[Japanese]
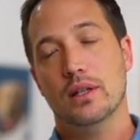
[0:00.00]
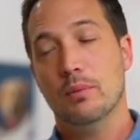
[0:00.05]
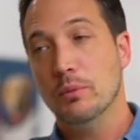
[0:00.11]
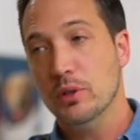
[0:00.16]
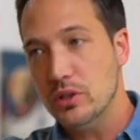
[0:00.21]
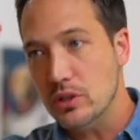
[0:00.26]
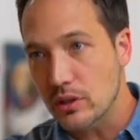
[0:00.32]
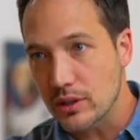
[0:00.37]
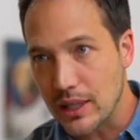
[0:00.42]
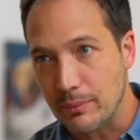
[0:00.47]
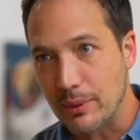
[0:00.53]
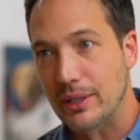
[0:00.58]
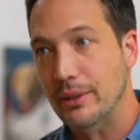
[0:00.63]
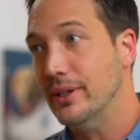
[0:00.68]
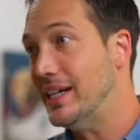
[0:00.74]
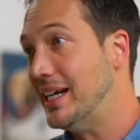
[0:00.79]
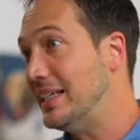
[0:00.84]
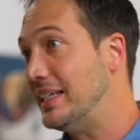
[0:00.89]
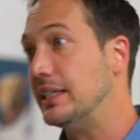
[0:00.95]
で、もちろんたま
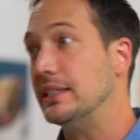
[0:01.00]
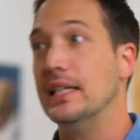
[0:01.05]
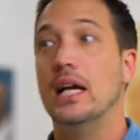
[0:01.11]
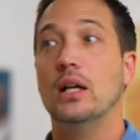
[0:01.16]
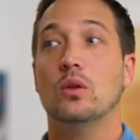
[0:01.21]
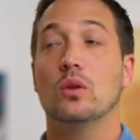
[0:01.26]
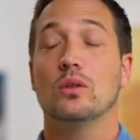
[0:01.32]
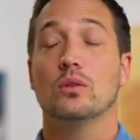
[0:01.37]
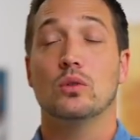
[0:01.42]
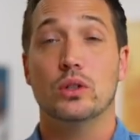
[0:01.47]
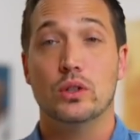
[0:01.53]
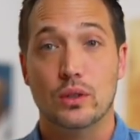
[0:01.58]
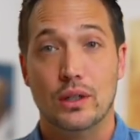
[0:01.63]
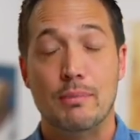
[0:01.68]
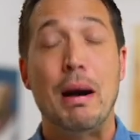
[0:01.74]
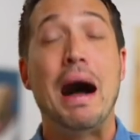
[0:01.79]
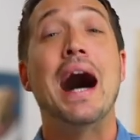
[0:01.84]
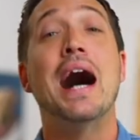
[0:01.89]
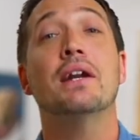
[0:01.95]
にはやりたくない時と
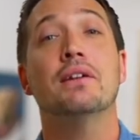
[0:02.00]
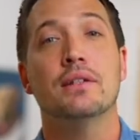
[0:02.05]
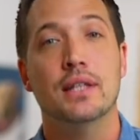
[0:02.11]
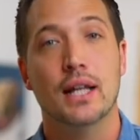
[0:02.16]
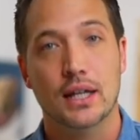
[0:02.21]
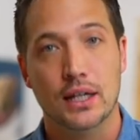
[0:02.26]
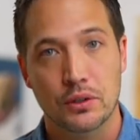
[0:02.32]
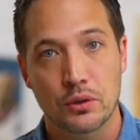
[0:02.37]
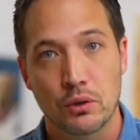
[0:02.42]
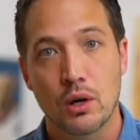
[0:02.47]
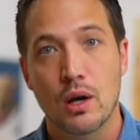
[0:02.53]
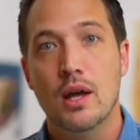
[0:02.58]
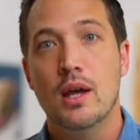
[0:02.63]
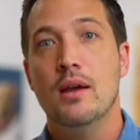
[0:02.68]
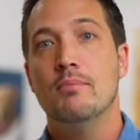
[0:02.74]
かもあるんだけど、